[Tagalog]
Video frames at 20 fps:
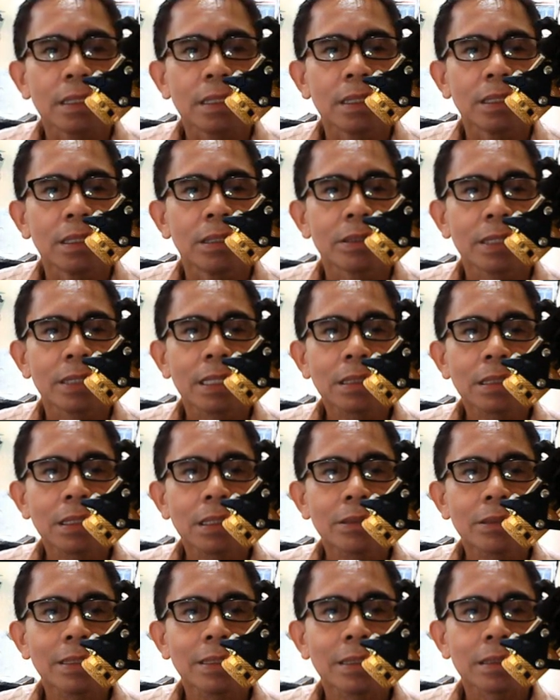O, oh, right
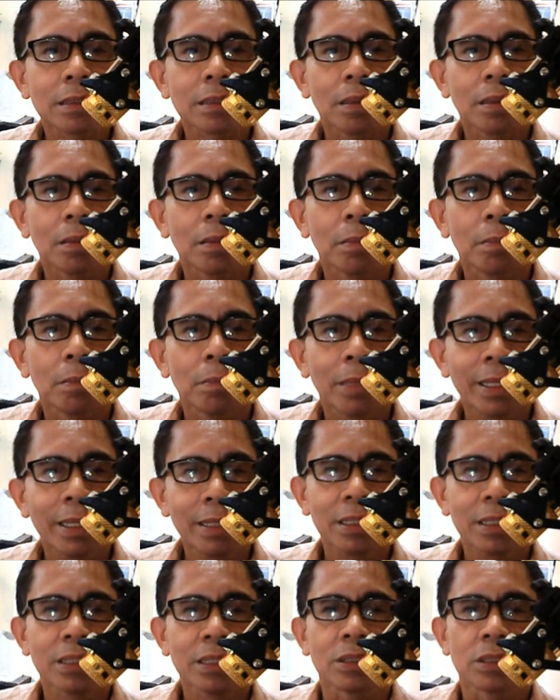click ulit.
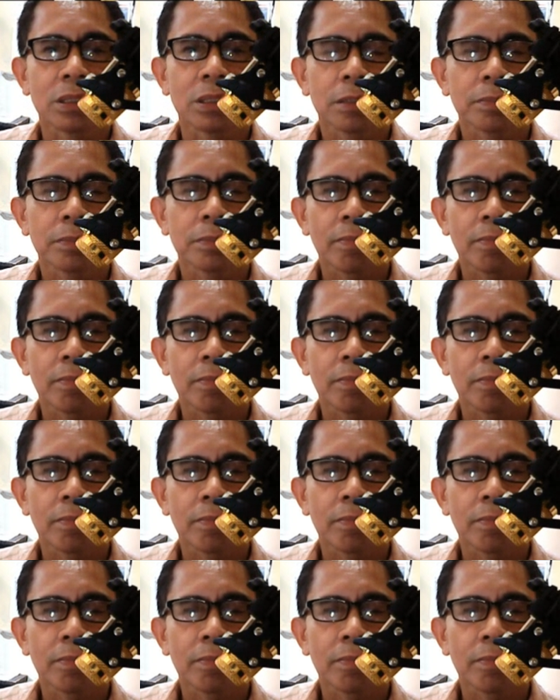Manage.